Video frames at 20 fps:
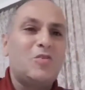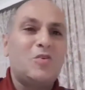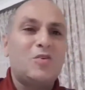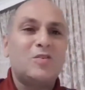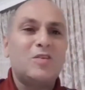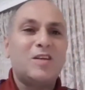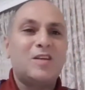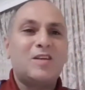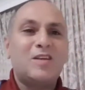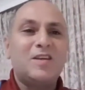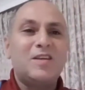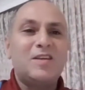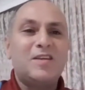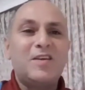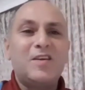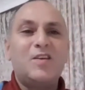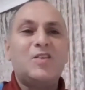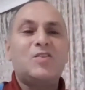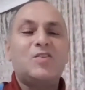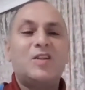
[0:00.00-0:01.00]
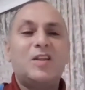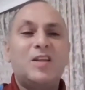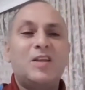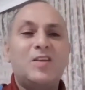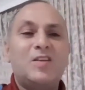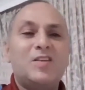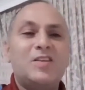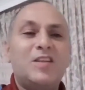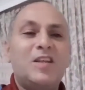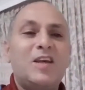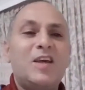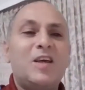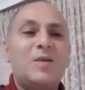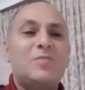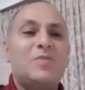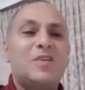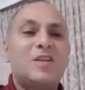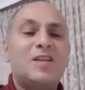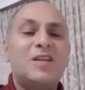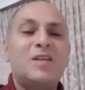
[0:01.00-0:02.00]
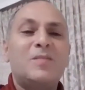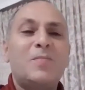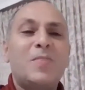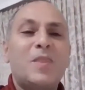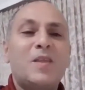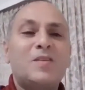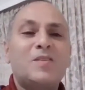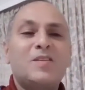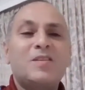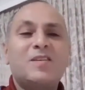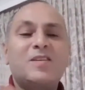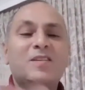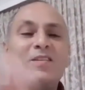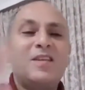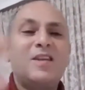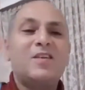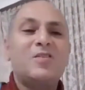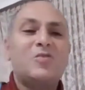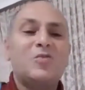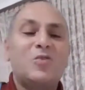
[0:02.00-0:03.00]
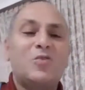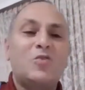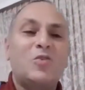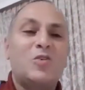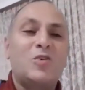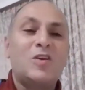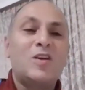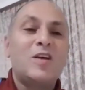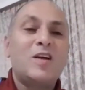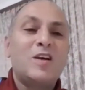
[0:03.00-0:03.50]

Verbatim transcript: oradaki yiyicileri işte hepsini sıkıntıya sokuyor.